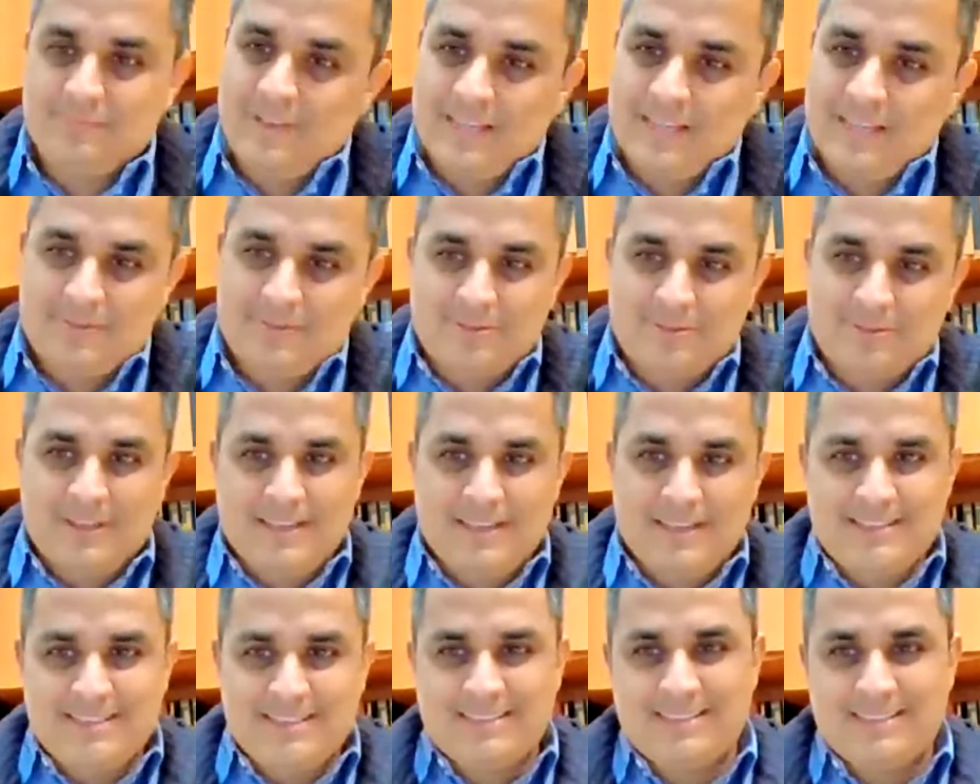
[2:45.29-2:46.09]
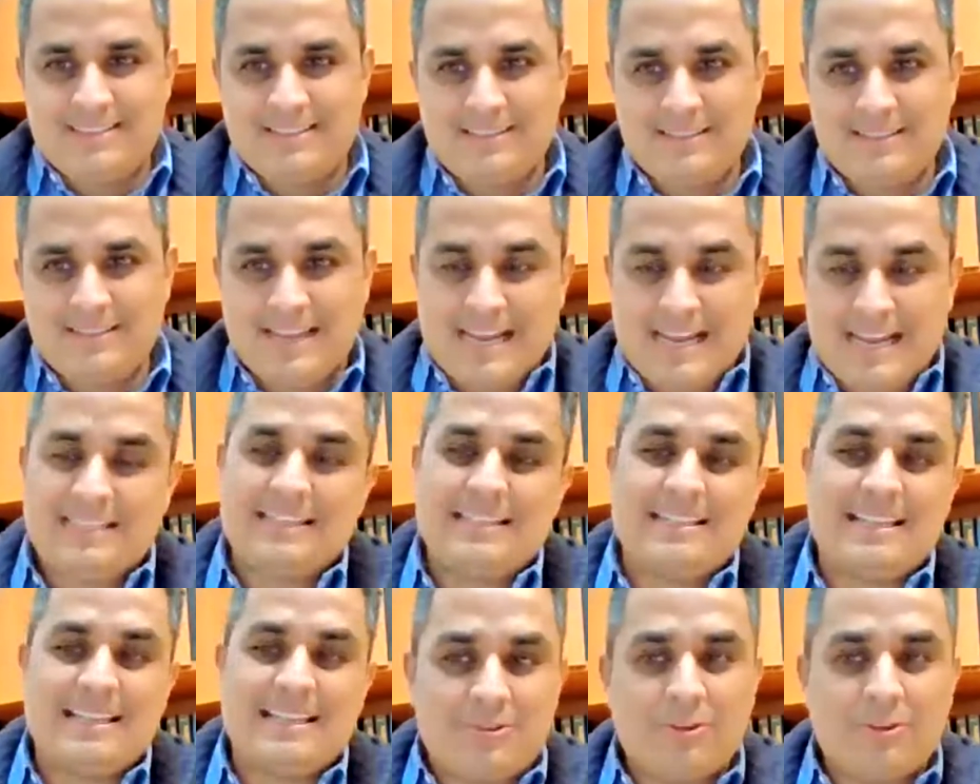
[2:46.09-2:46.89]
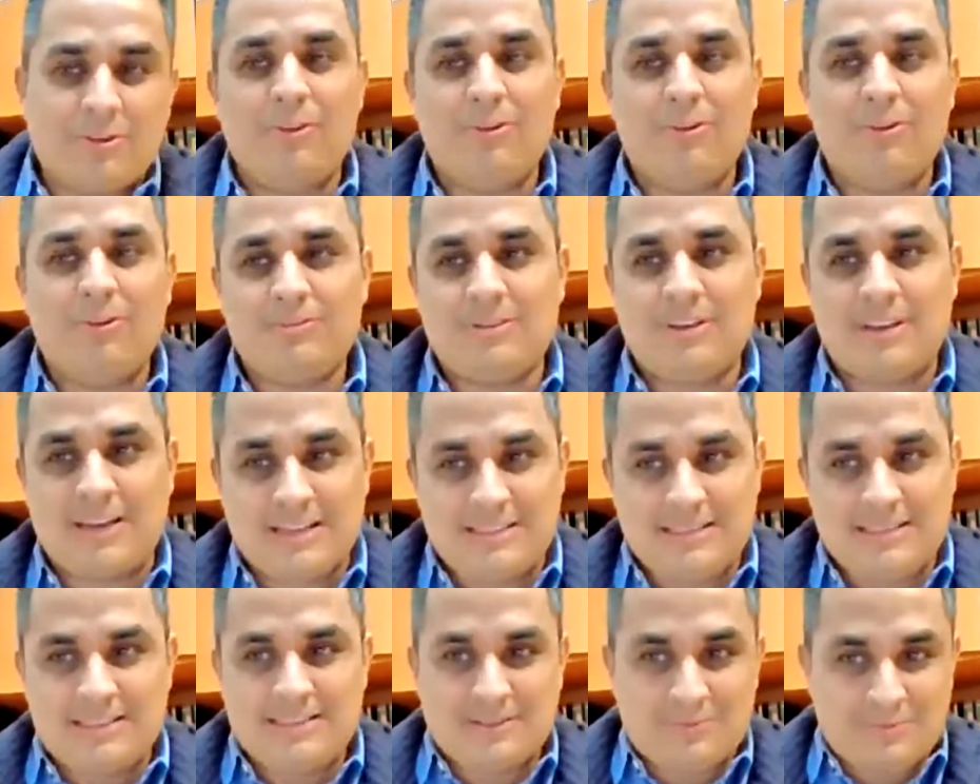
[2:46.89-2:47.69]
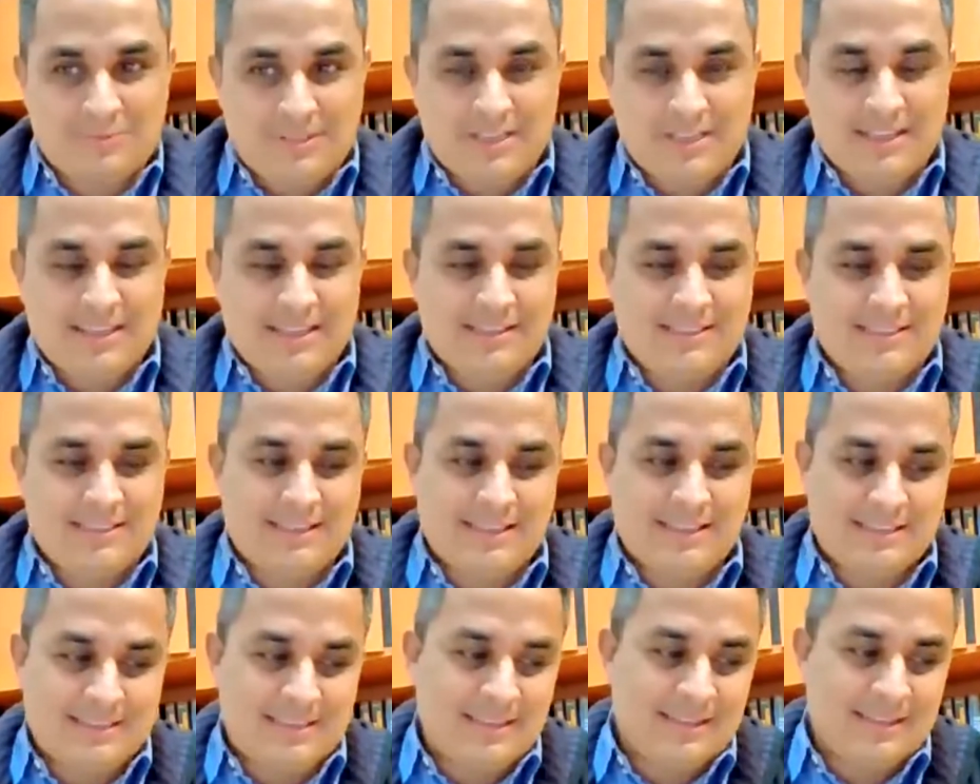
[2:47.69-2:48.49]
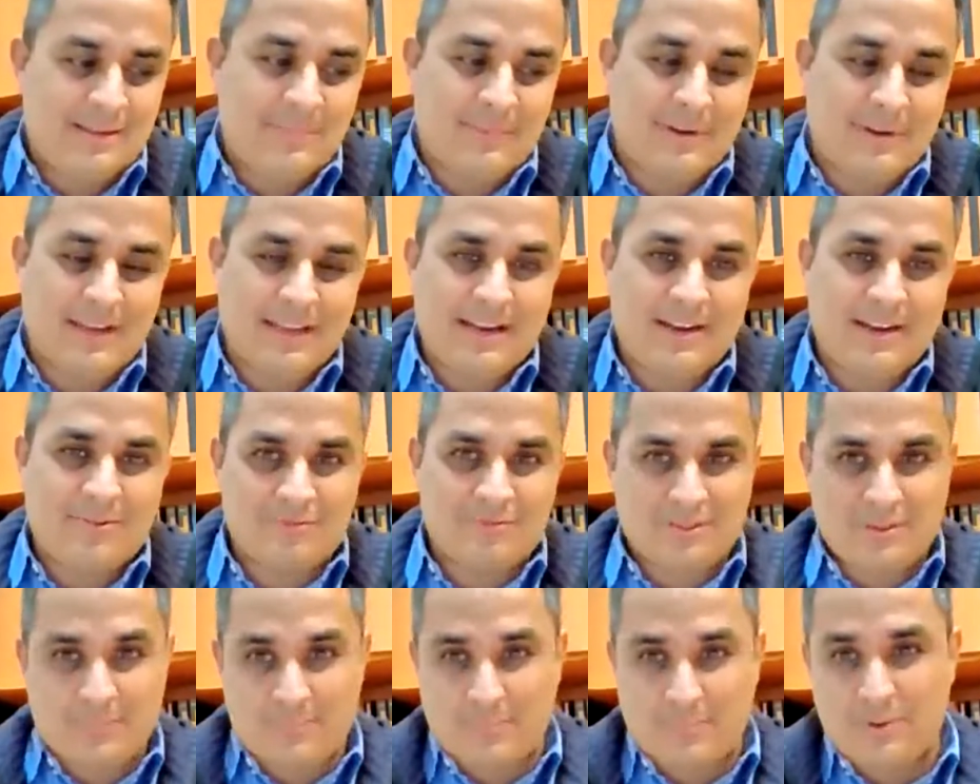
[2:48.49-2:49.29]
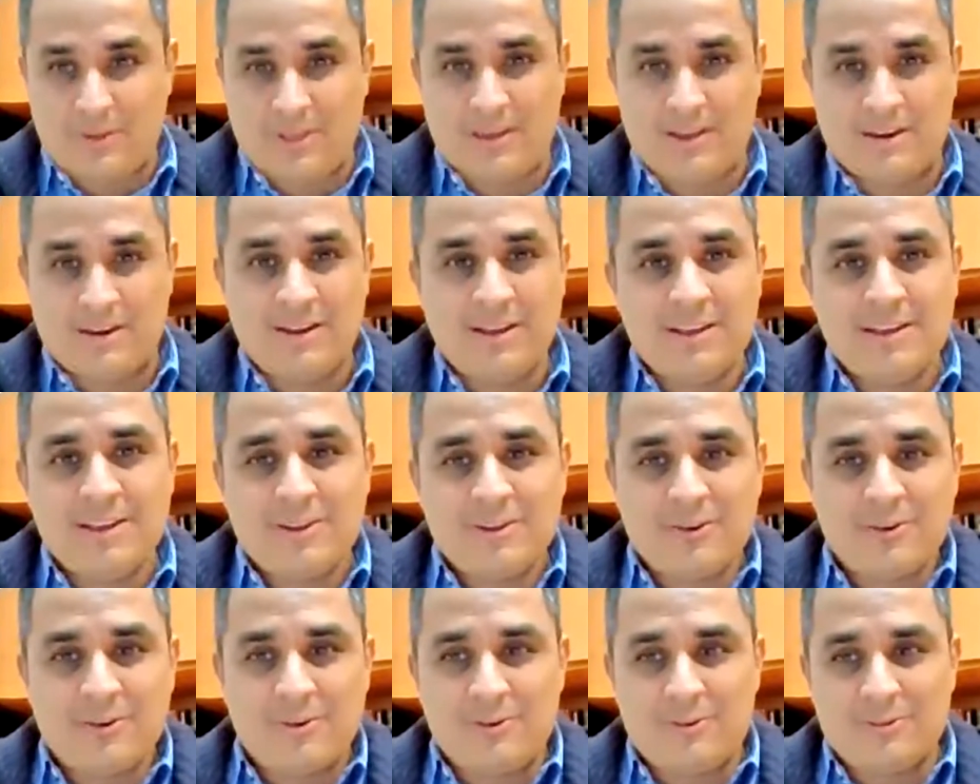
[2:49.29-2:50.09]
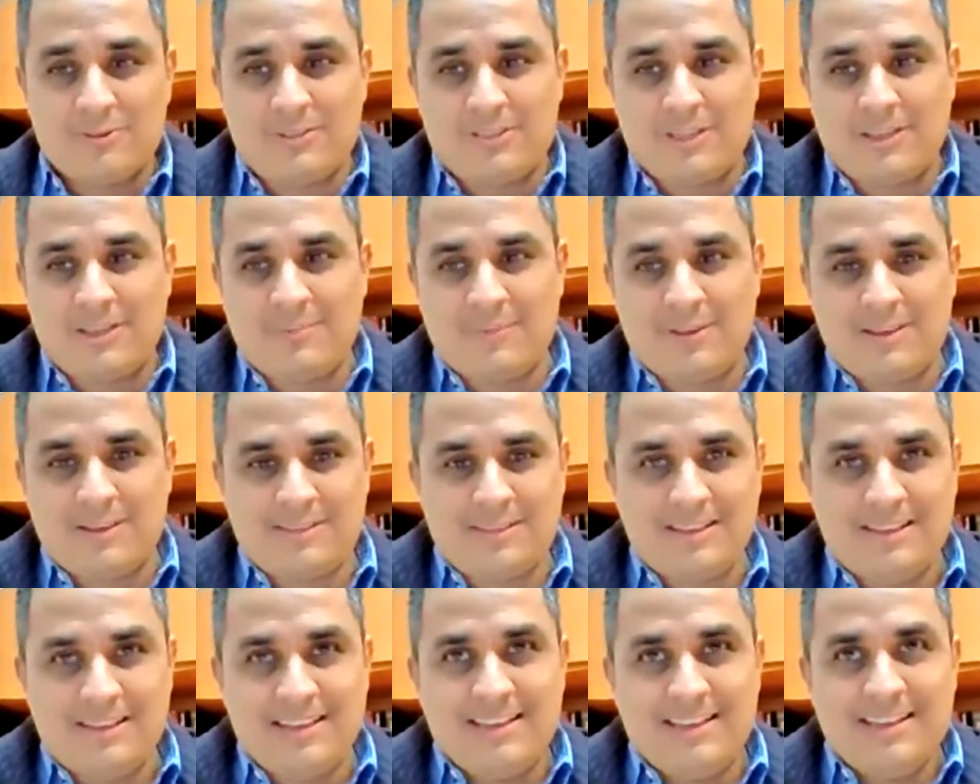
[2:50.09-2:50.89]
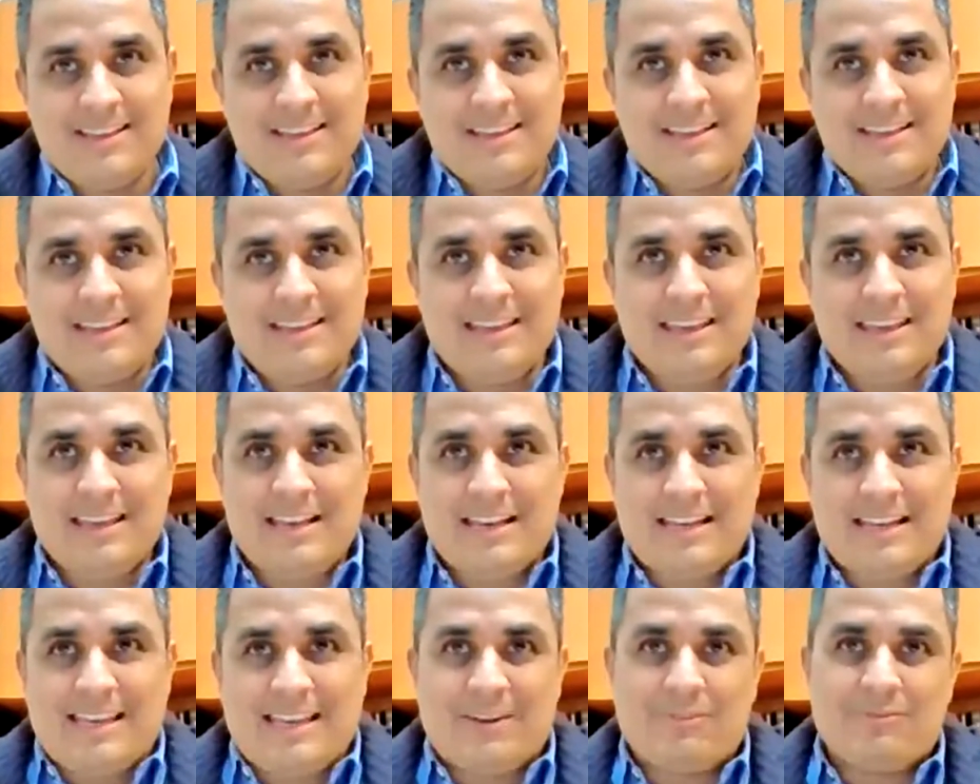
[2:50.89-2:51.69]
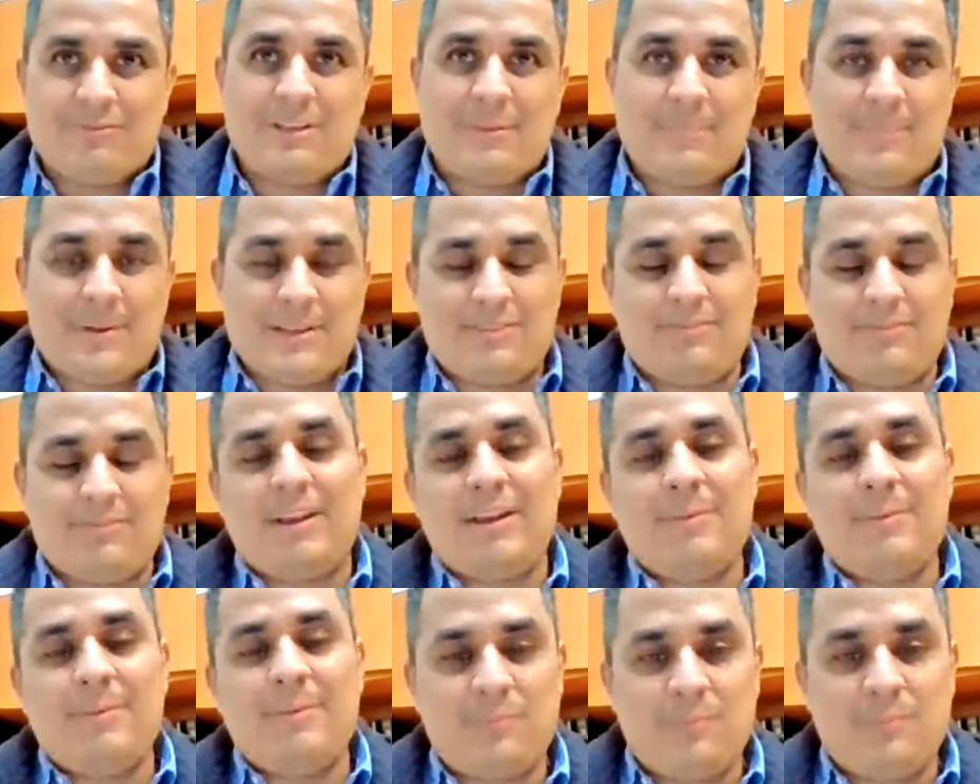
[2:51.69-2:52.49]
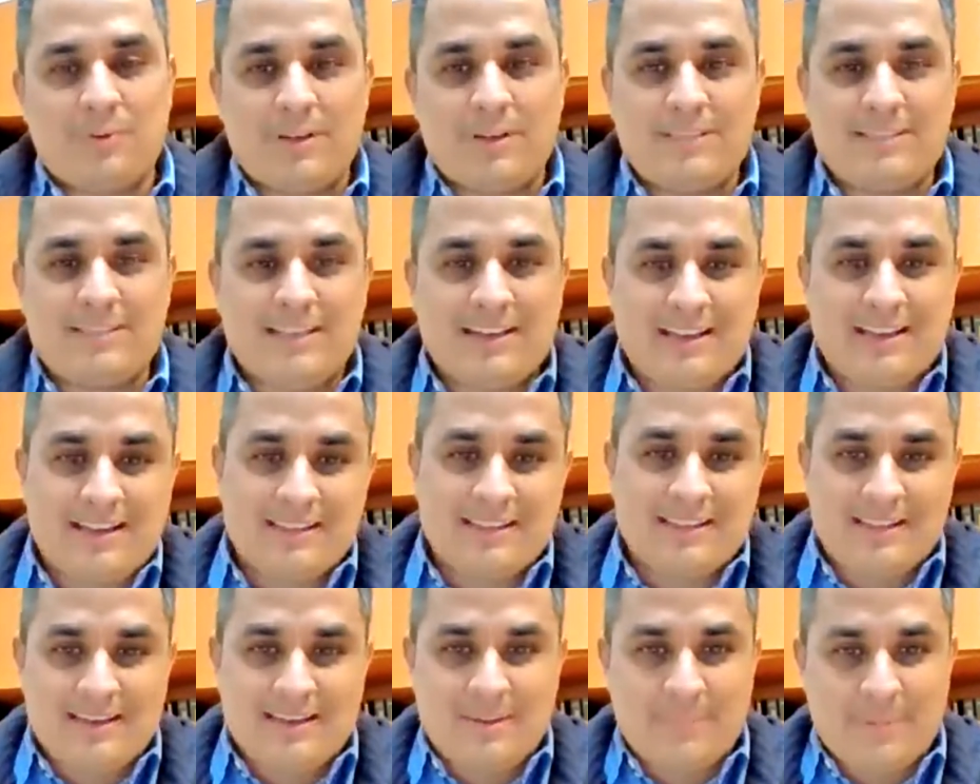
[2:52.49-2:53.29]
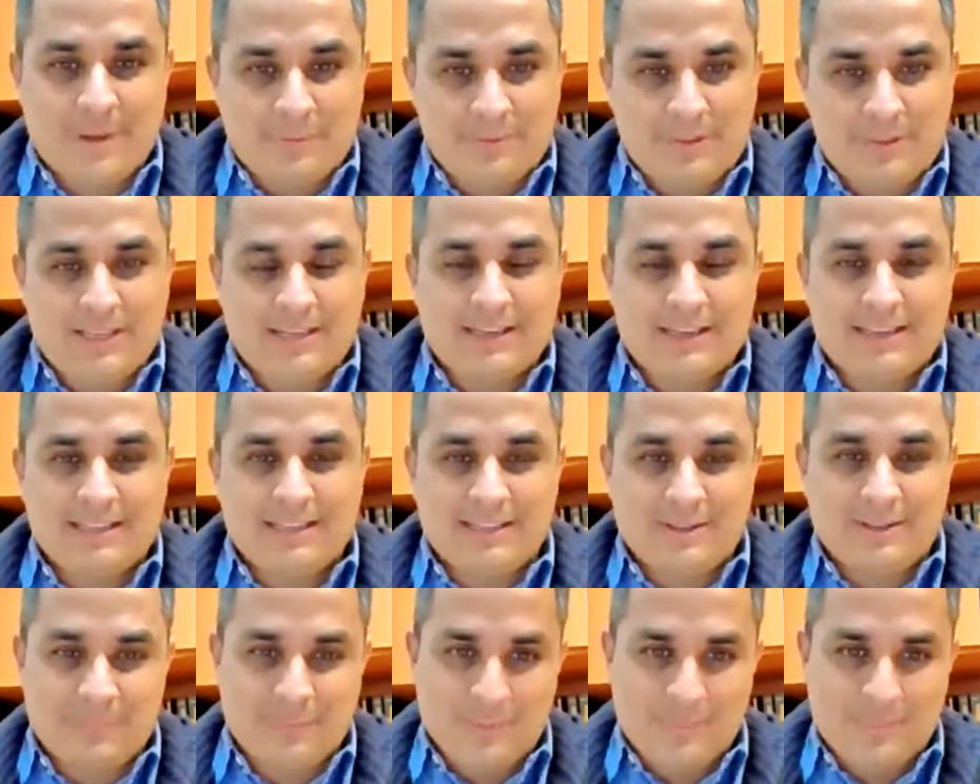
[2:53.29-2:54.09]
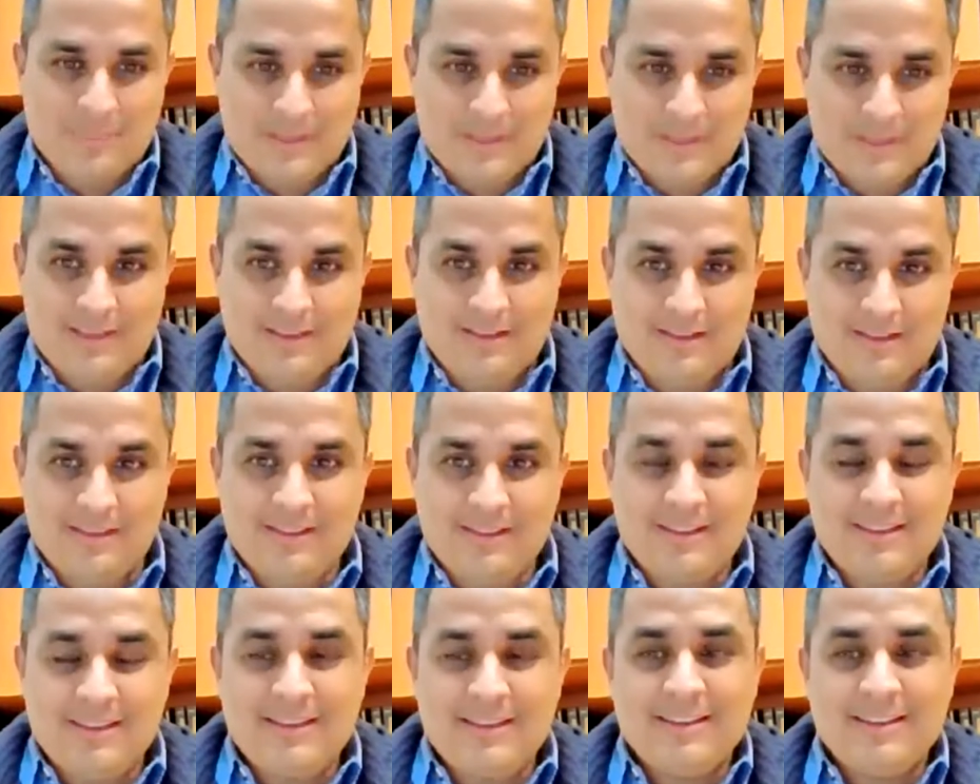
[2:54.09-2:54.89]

Esto es gracias a todos, gracias a ustedes que de cierta manera nos apoyan con los temas y el que nos apasionemos por esta gran terapéutica que es la homeopatía.